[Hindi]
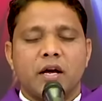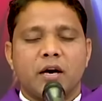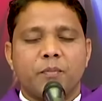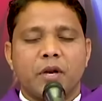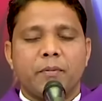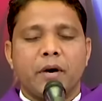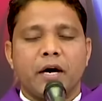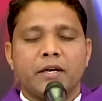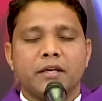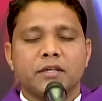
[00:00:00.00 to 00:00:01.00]
अपने
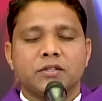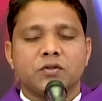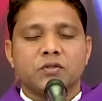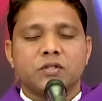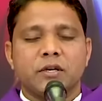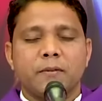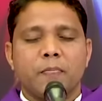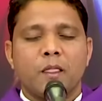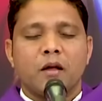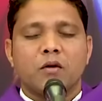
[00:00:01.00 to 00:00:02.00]
भारी कसूर से
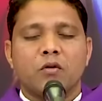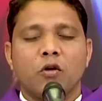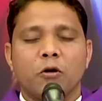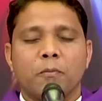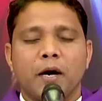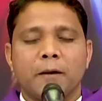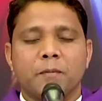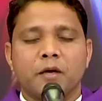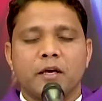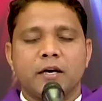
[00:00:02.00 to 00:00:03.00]
घोर पाप
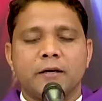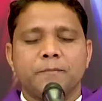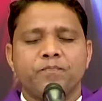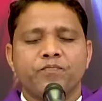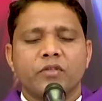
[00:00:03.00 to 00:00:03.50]
किया है